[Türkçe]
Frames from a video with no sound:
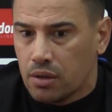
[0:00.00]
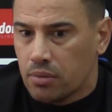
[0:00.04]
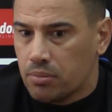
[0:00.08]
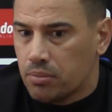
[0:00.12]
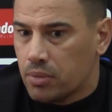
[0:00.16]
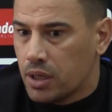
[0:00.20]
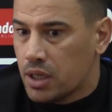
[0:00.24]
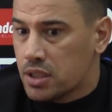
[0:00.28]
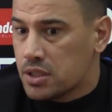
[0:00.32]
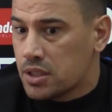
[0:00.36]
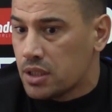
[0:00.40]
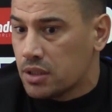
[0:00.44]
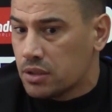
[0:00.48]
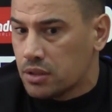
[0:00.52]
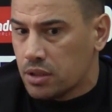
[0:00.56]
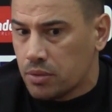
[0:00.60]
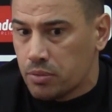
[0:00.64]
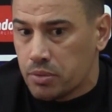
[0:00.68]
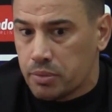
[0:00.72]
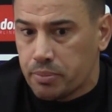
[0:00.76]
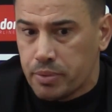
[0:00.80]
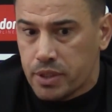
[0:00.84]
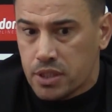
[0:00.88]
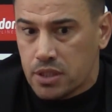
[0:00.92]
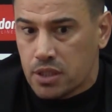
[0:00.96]
Bazen
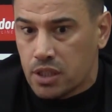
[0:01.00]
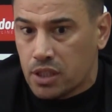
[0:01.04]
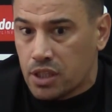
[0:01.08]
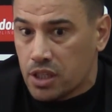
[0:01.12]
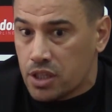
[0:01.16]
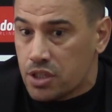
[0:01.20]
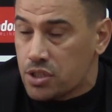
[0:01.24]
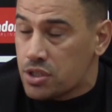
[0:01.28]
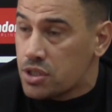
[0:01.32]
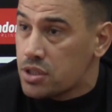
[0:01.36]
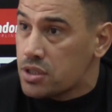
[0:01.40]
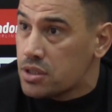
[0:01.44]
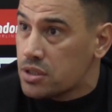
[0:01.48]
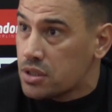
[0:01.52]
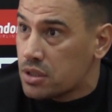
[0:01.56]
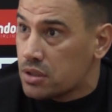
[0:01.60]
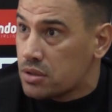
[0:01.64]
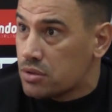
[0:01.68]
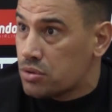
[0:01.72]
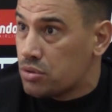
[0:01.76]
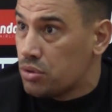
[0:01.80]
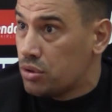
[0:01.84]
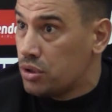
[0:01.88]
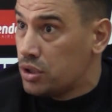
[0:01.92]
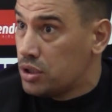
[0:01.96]
tabii biz de genciz.
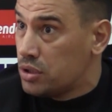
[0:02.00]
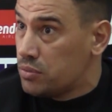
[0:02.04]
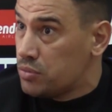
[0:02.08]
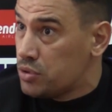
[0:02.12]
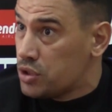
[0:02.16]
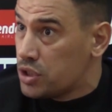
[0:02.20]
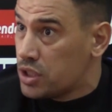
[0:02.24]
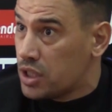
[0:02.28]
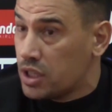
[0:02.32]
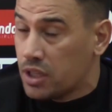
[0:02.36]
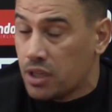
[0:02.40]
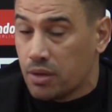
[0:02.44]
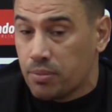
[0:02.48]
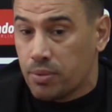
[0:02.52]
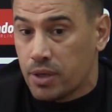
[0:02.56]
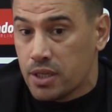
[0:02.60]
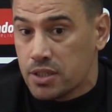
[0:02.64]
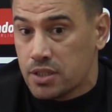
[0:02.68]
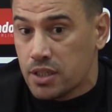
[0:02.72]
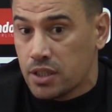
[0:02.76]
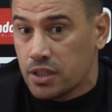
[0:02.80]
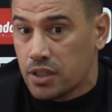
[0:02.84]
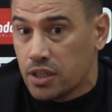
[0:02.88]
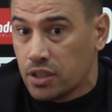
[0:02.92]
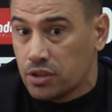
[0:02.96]
Söylediğimiz şeyler
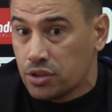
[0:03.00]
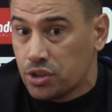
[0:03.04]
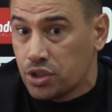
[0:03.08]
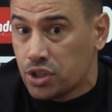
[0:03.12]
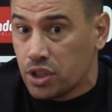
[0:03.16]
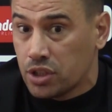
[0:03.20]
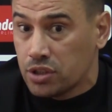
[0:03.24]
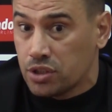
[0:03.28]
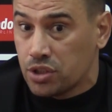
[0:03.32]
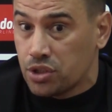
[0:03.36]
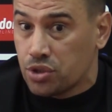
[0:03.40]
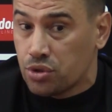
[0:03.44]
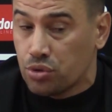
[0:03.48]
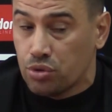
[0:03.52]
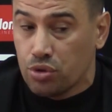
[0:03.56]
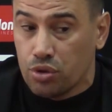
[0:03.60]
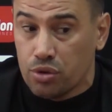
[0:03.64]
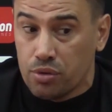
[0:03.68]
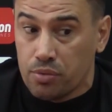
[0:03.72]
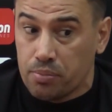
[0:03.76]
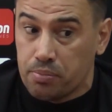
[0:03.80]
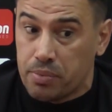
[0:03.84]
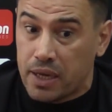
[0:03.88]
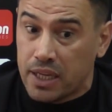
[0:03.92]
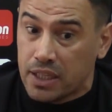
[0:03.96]
bazen yanlış
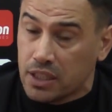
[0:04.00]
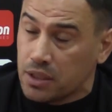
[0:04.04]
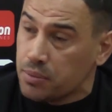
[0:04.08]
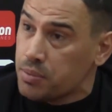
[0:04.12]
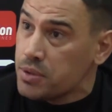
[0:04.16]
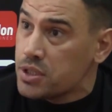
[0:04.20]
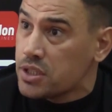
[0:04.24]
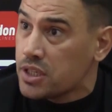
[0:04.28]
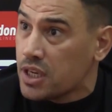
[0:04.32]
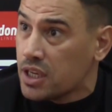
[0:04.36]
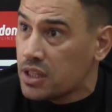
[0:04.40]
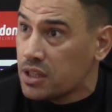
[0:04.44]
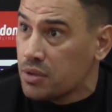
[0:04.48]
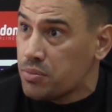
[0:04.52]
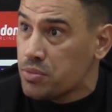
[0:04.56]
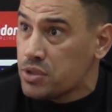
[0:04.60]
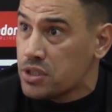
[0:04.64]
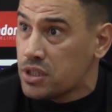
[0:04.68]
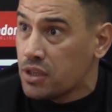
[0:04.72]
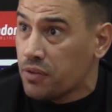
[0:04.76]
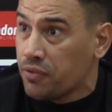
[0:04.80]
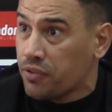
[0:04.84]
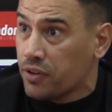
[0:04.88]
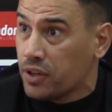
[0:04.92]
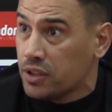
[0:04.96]
anlaşılıyor. Belki biz
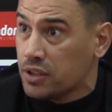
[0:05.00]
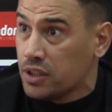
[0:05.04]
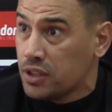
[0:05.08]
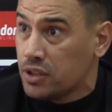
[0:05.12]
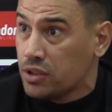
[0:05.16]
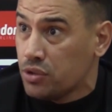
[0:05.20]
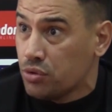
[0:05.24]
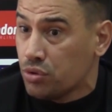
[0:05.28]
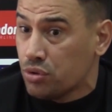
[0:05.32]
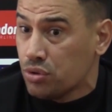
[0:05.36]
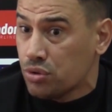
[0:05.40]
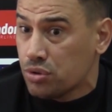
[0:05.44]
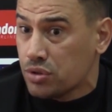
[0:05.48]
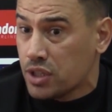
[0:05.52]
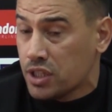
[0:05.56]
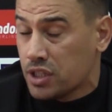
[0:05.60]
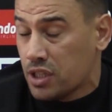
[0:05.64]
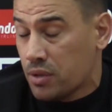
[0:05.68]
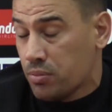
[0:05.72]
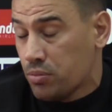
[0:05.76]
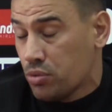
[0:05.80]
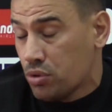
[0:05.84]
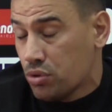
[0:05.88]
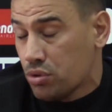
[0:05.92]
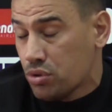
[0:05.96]
kendimizi ifade ediyoruz,
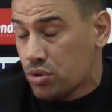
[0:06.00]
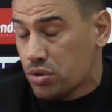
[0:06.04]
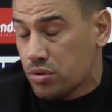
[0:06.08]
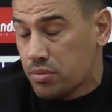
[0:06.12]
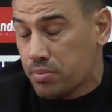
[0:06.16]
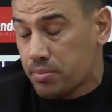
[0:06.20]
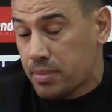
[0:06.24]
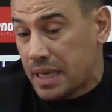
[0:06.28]
edemiyoruz.